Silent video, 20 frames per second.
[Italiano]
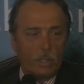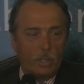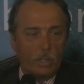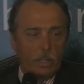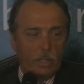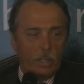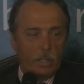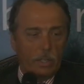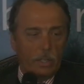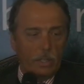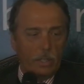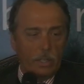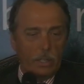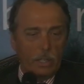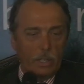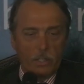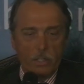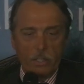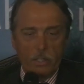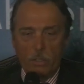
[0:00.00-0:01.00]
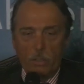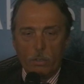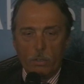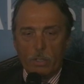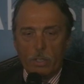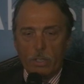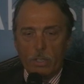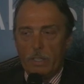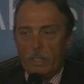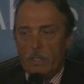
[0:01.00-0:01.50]
eh, la
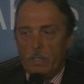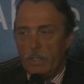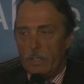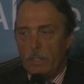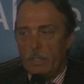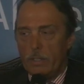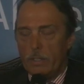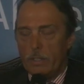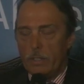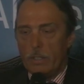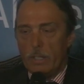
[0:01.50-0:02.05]
gestione di, di,